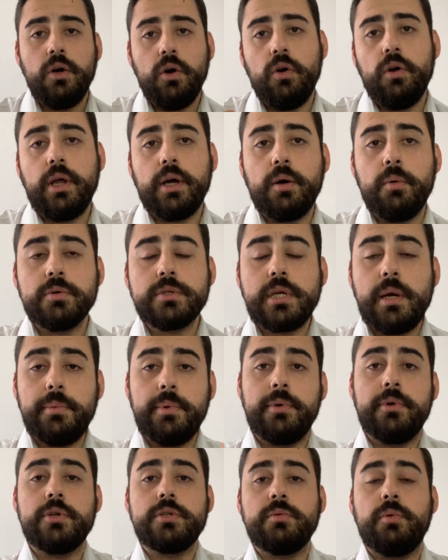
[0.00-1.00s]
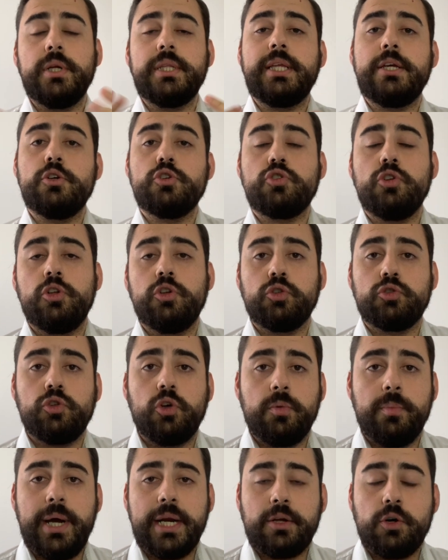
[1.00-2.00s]
Hola, ¿cómo están? Bienvenidos de vuelta, yo soy el
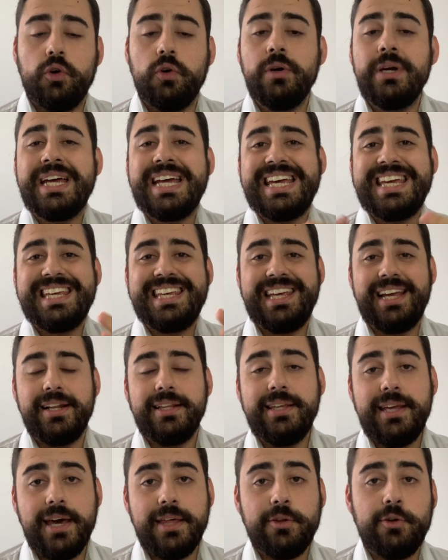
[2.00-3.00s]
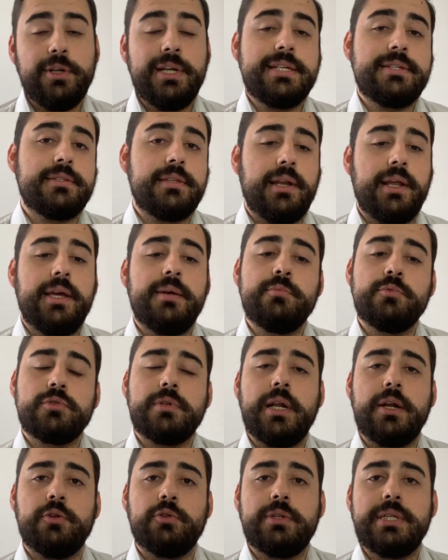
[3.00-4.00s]
doctor Marco y el día de hoy les traemos
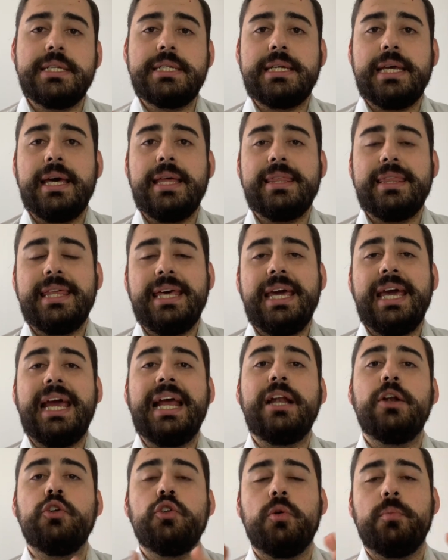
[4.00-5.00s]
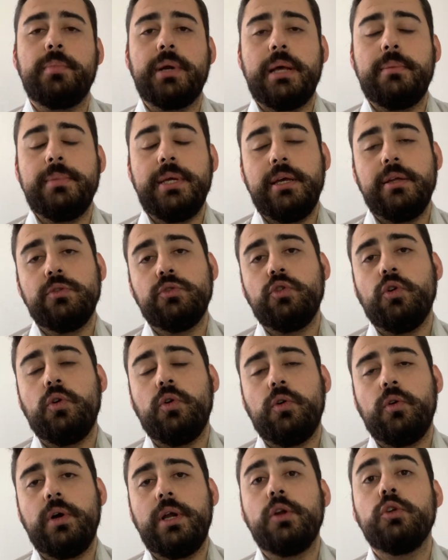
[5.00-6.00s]
la noticia del nombramiento
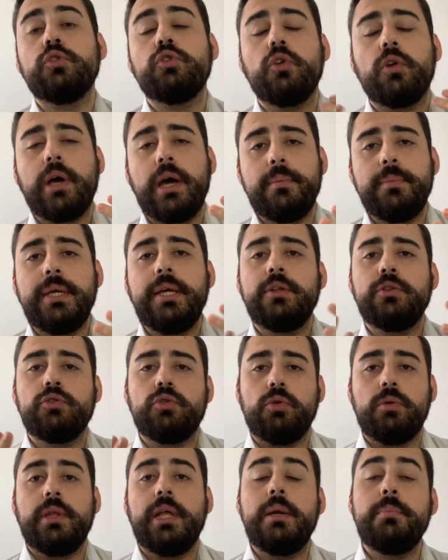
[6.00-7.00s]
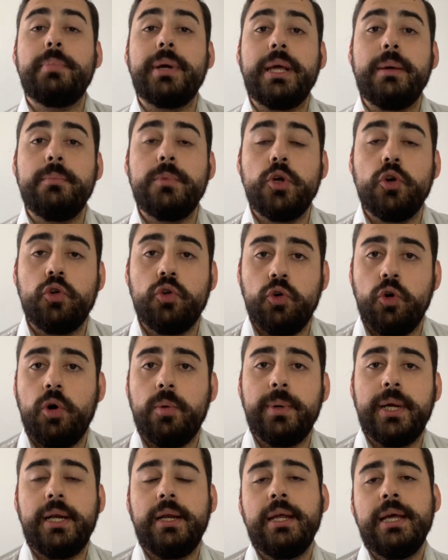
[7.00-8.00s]
o el otorgamiento del Premio
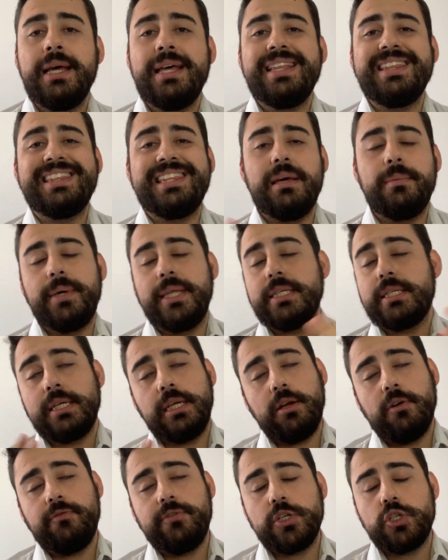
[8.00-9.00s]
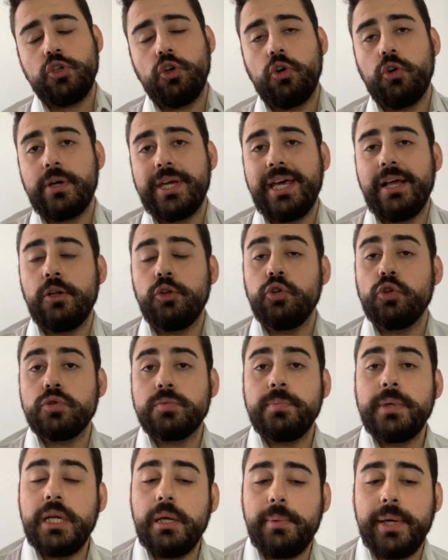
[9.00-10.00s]
Nobel de Medicina o Fisiología del
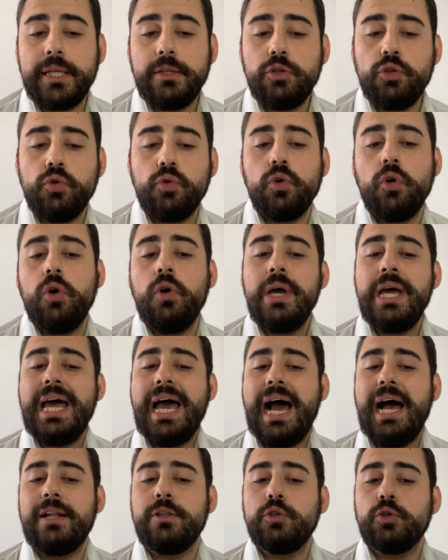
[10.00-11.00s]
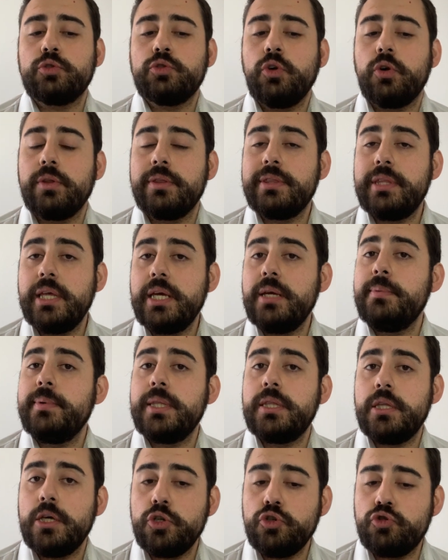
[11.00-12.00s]
2021 al doctor
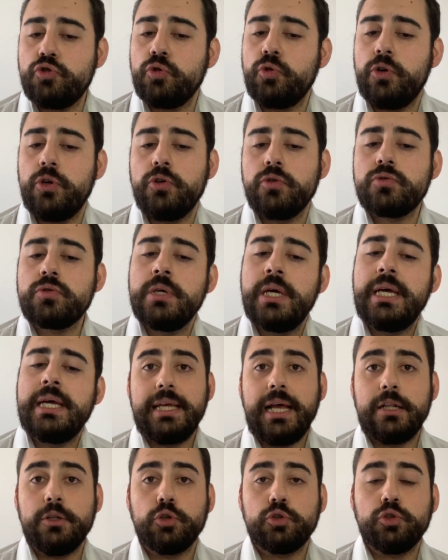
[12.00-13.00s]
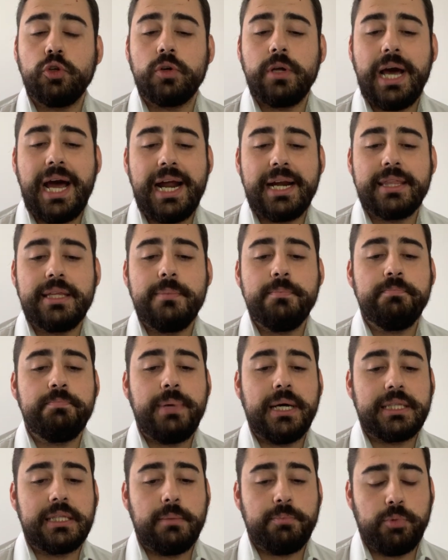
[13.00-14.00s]
David Julius y al doctor Arden
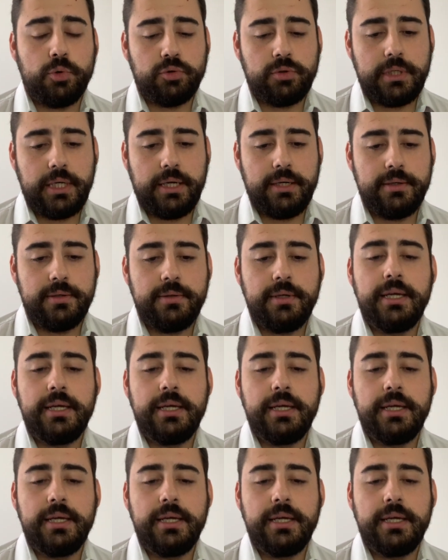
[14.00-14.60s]
Pataputian.